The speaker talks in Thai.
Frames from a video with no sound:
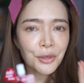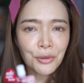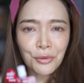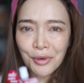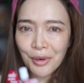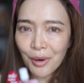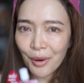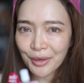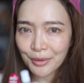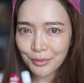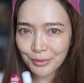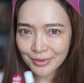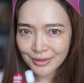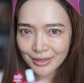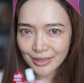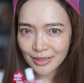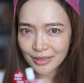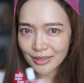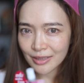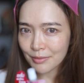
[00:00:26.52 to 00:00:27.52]
ริ้วรอยดู
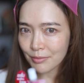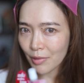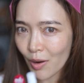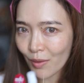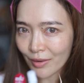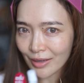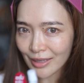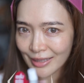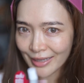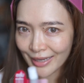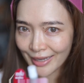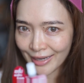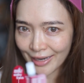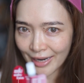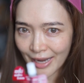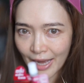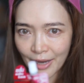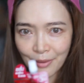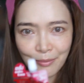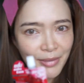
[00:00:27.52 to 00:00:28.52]
ตื้นขึ้นบอกเลย
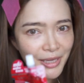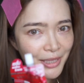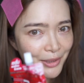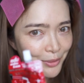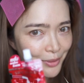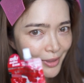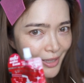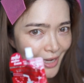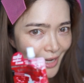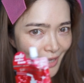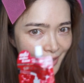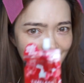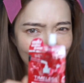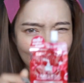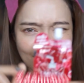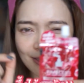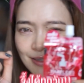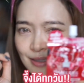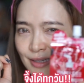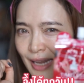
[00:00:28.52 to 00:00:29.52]
นะคะ มีตัวนี้
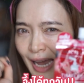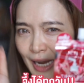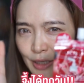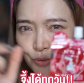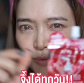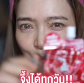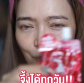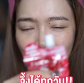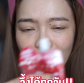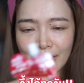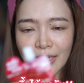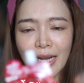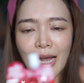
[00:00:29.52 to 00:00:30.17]
จึงได้ทุกวันวัน